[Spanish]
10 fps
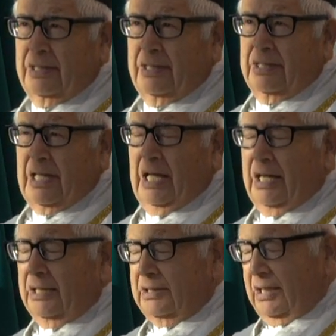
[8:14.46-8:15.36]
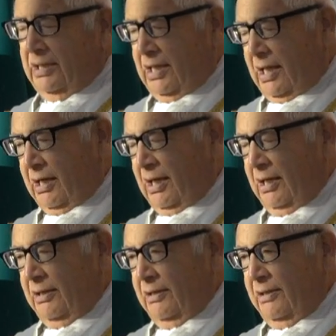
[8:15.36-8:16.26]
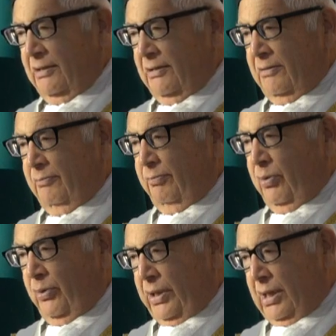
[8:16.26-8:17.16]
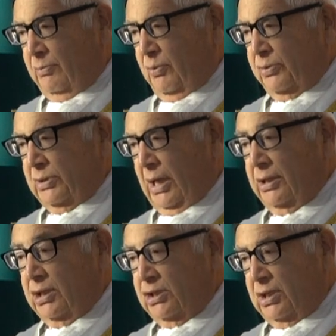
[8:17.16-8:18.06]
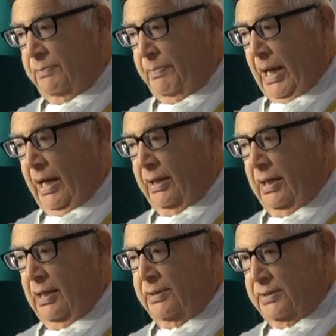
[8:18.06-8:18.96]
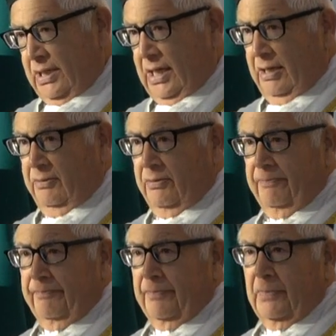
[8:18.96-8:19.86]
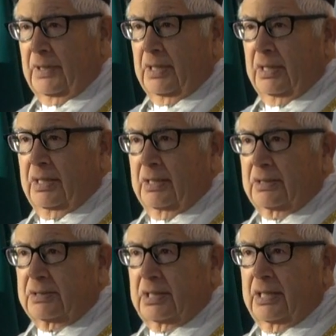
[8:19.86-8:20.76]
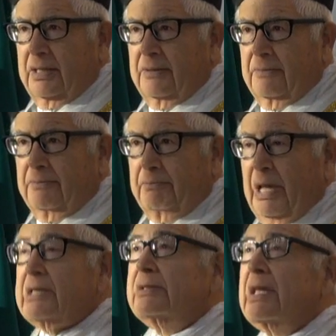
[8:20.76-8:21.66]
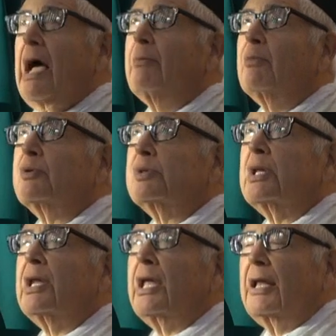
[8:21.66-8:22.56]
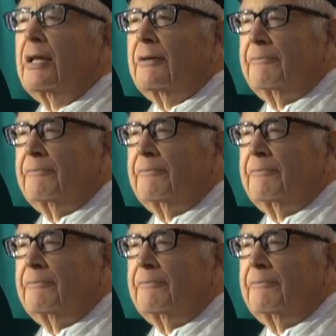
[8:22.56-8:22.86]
Y ya en esta tierra podemos anticipar el cielo si pensamos en Él.